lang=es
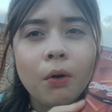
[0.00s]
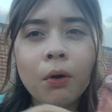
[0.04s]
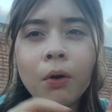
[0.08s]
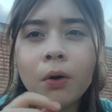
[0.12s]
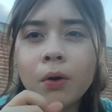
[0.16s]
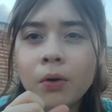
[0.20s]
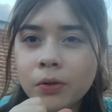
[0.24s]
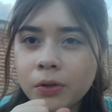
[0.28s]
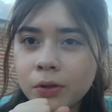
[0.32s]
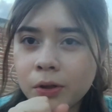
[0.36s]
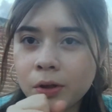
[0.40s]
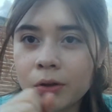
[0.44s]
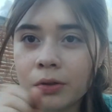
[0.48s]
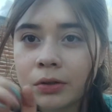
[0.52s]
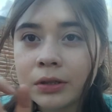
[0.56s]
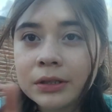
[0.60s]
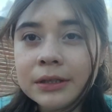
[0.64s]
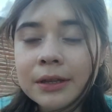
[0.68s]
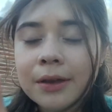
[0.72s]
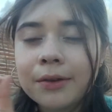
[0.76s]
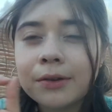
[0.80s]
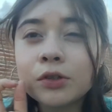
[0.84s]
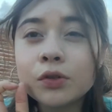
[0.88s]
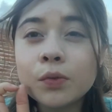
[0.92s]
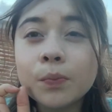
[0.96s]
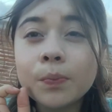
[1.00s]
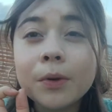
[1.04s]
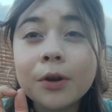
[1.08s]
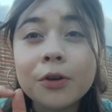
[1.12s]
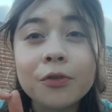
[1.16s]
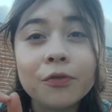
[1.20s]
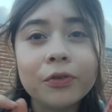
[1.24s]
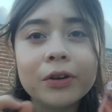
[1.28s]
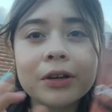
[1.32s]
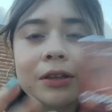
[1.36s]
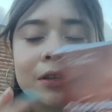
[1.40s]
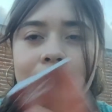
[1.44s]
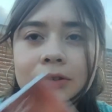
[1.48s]
Oh, Dios, estaba súper
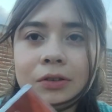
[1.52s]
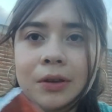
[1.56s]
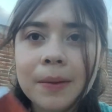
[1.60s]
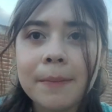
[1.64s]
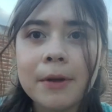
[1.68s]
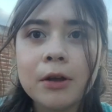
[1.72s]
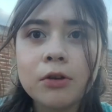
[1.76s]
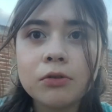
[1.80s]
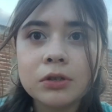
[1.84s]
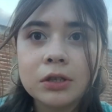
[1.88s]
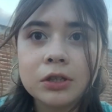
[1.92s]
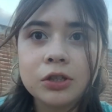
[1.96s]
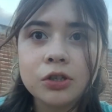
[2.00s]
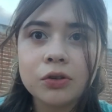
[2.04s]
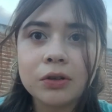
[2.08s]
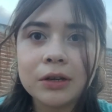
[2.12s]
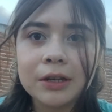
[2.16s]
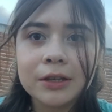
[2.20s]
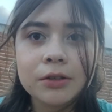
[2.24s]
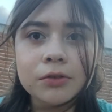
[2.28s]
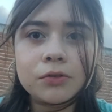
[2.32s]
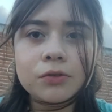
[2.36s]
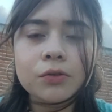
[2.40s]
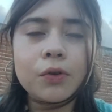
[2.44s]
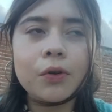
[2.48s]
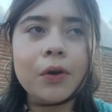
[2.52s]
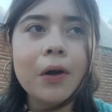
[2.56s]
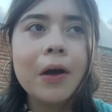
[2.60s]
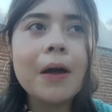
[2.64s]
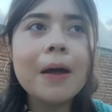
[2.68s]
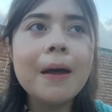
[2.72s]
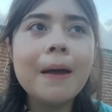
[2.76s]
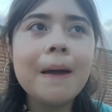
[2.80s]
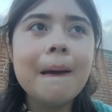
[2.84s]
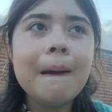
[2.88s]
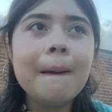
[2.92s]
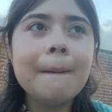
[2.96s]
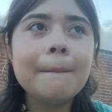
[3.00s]
fuerte. O sea, me gusta el chocolate oscuro,
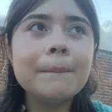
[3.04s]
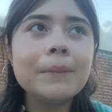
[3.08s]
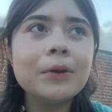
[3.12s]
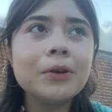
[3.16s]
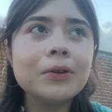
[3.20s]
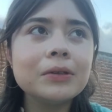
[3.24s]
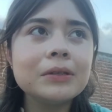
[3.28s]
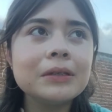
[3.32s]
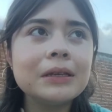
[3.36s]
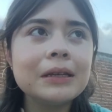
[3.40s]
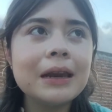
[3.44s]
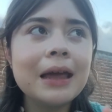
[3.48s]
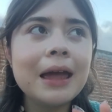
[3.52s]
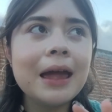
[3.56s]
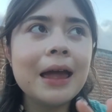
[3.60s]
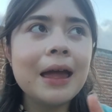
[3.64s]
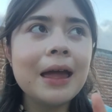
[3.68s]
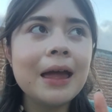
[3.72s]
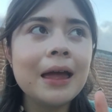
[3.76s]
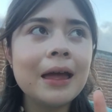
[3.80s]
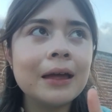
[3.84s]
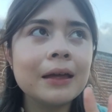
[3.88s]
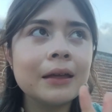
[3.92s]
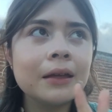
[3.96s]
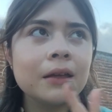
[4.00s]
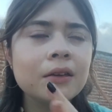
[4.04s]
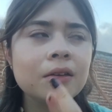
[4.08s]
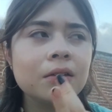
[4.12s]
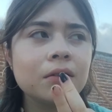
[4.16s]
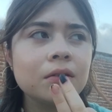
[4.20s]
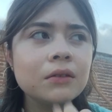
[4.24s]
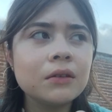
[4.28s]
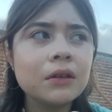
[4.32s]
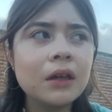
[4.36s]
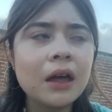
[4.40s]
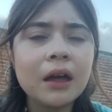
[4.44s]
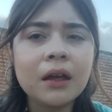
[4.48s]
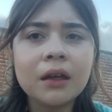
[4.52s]
pero ese era
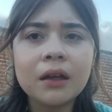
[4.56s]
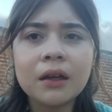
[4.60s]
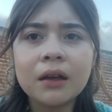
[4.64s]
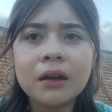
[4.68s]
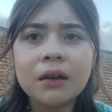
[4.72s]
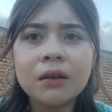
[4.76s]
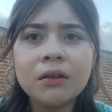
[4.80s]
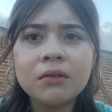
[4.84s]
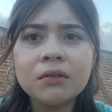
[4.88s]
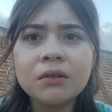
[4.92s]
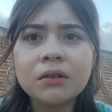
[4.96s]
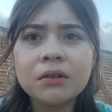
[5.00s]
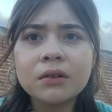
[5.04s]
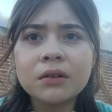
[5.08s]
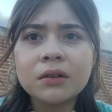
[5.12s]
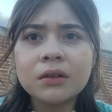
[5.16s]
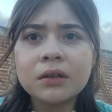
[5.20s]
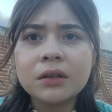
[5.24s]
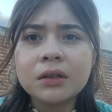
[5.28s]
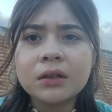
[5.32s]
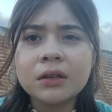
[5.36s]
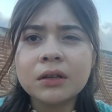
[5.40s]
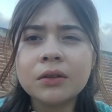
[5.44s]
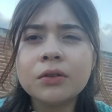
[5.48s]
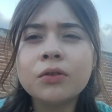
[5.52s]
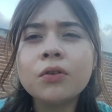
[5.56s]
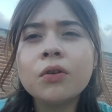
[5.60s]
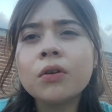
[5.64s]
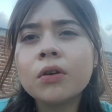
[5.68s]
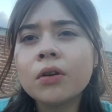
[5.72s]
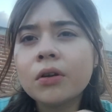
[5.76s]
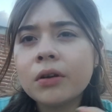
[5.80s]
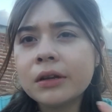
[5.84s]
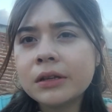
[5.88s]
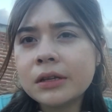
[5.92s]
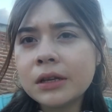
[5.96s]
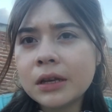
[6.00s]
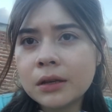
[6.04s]
cacao, creo que... No,
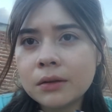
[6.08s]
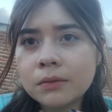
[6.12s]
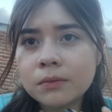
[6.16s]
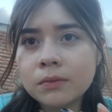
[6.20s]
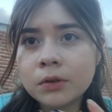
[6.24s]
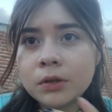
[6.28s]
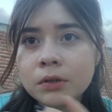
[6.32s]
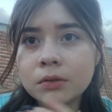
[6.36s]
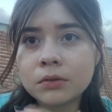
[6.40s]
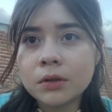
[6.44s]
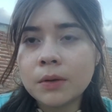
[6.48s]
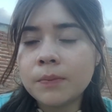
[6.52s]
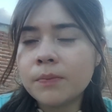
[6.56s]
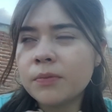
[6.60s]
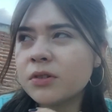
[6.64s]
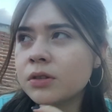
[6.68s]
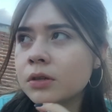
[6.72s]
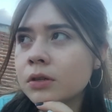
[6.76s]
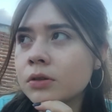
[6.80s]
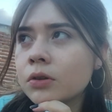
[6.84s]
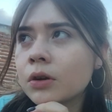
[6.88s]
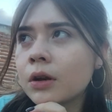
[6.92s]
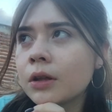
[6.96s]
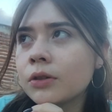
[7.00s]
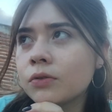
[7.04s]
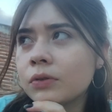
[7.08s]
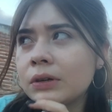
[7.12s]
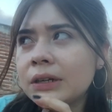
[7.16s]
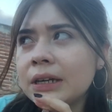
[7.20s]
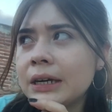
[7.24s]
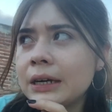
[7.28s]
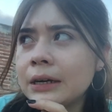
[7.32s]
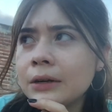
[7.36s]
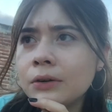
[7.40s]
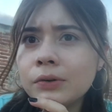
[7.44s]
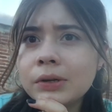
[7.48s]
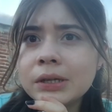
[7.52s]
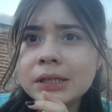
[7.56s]
creo que sea, bueno, 100%
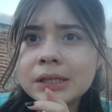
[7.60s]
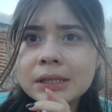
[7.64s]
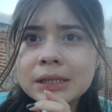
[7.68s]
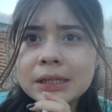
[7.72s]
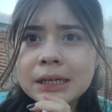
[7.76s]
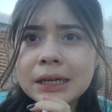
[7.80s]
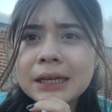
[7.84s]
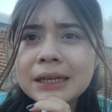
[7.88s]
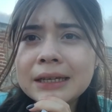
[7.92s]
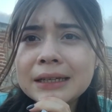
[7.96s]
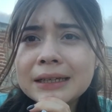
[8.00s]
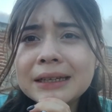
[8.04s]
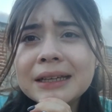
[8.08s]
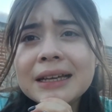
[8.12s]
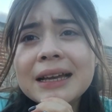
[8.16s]
natural, algo así.